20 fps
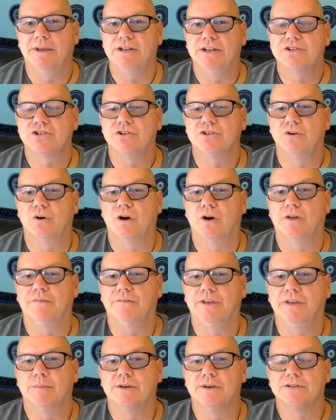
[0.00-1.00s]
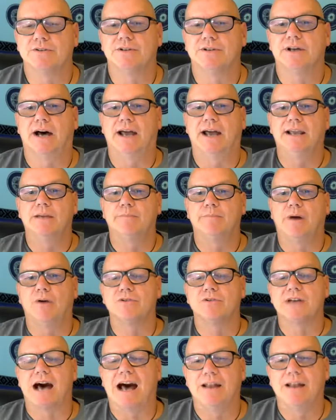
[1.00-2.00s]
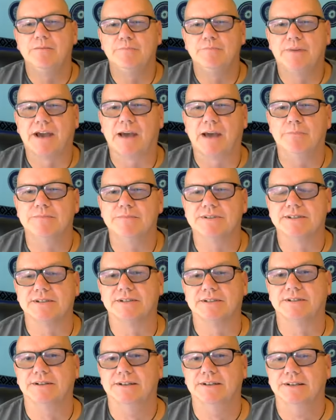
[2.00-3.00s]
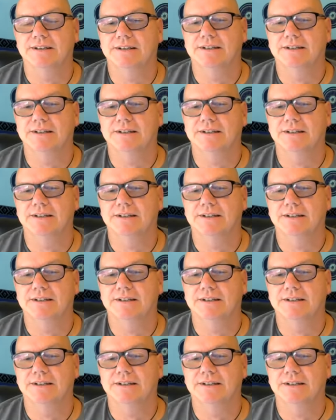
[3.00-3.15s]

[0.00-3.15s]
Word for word: Menschen irgendwie immer so eine eingebaute Handbremse